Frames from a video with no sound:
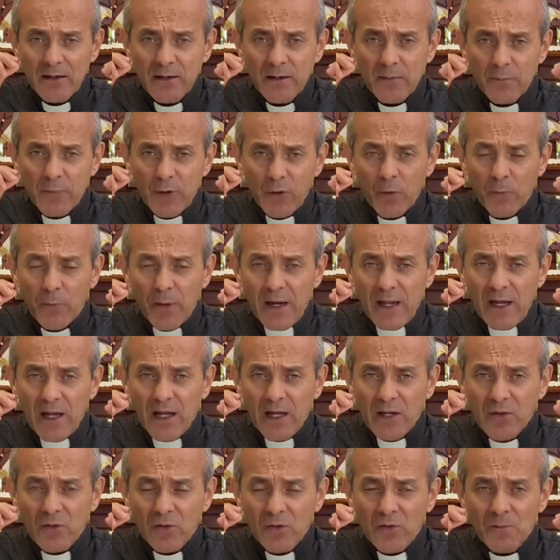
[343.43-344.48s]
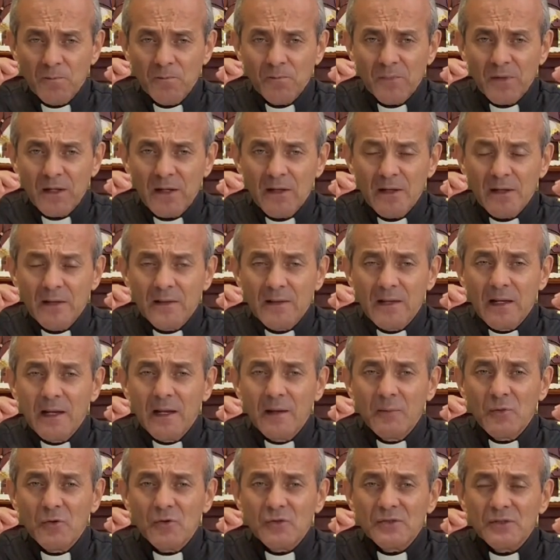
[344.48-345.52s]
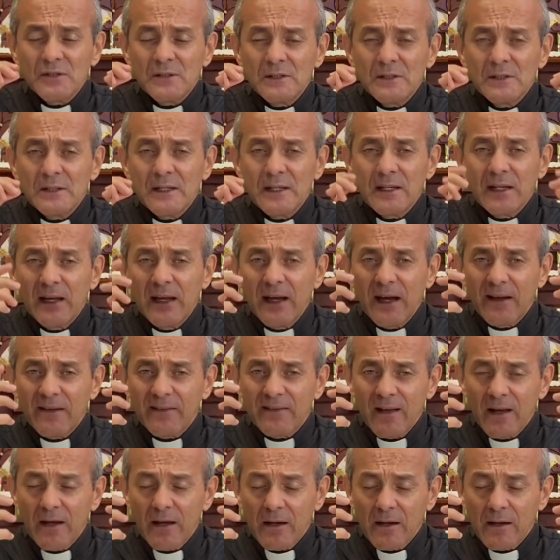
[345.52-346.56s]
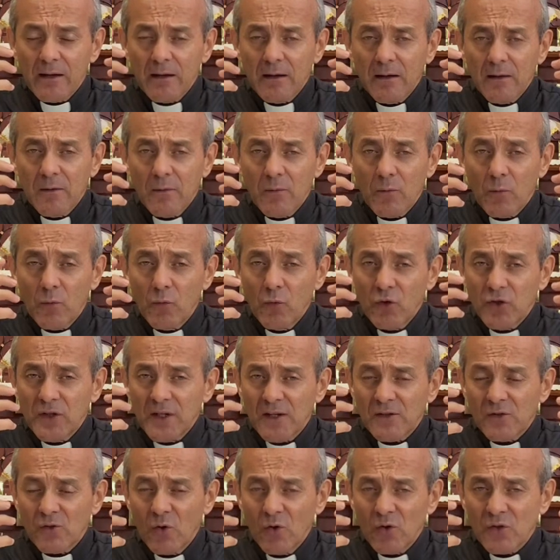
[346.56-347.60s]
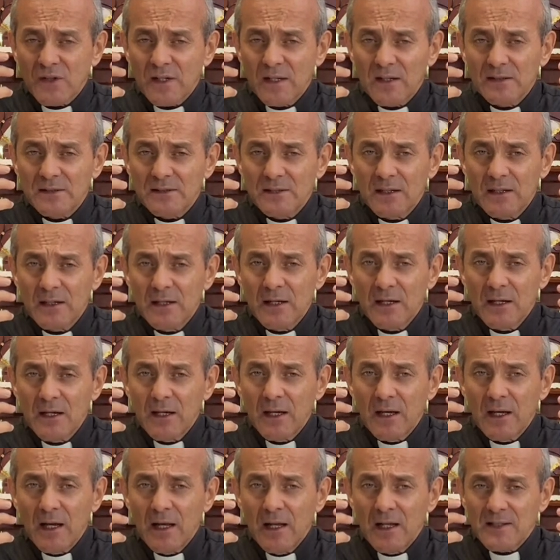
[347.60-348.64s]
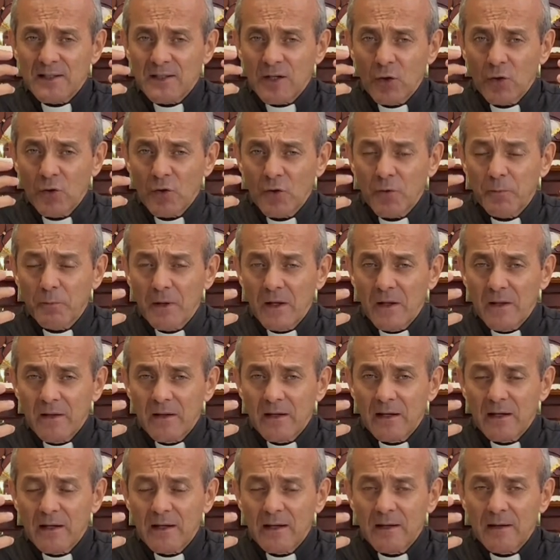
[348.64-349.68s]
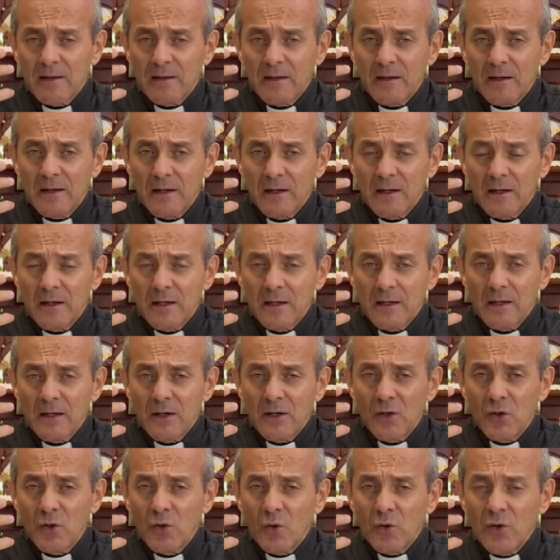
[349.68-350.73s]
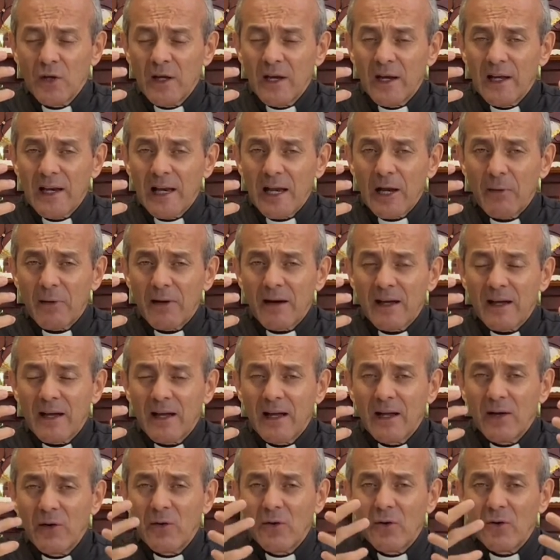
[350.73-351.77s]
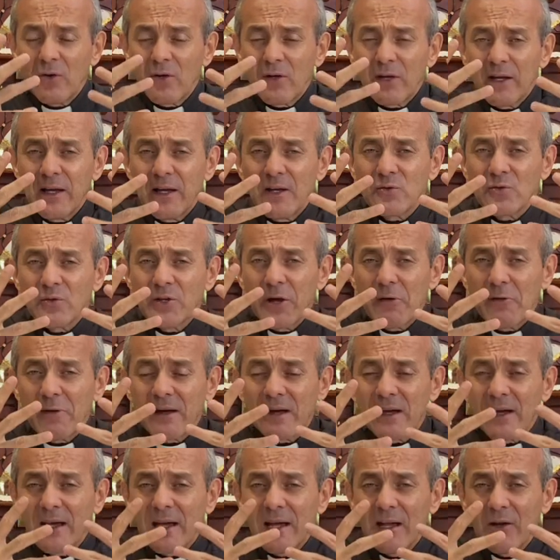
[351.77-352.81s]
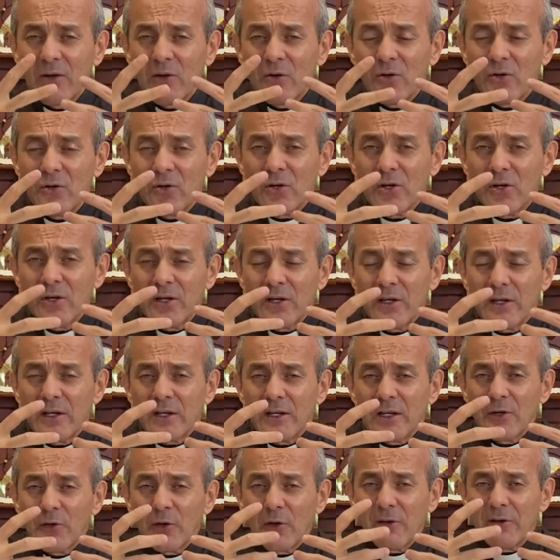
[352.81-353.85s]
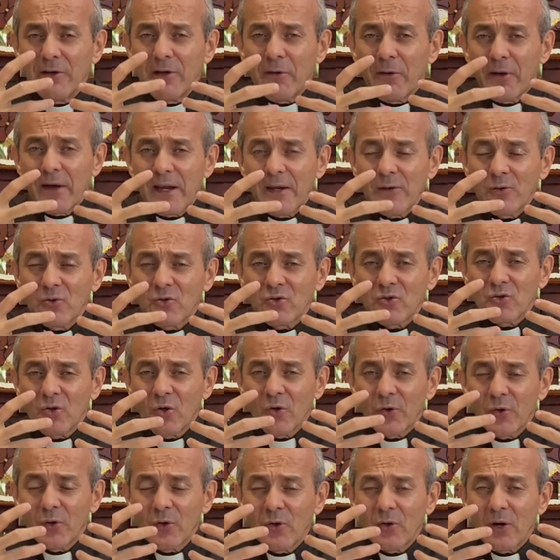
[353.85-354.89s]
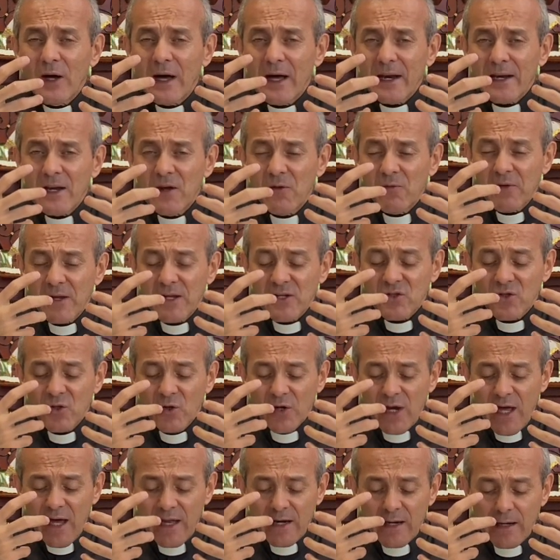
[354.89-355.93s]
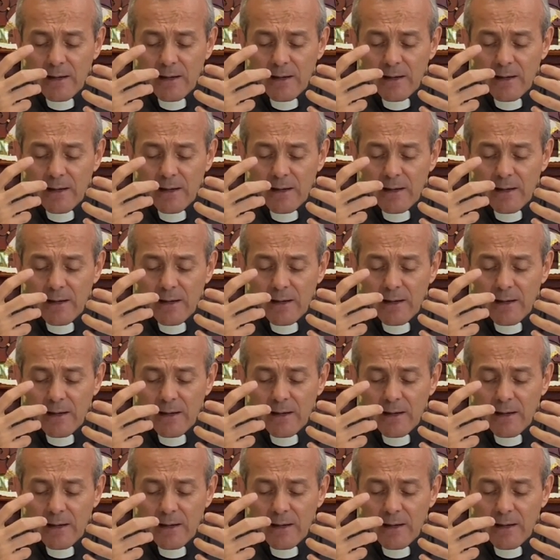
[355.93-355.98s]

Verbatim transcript: pero para ello tenemos que hacer muchas cosas que el Señor nos pide. Y hoy en el Evangelio, que es un Evangelio que nos debe llevar a nosotros a reflexionar,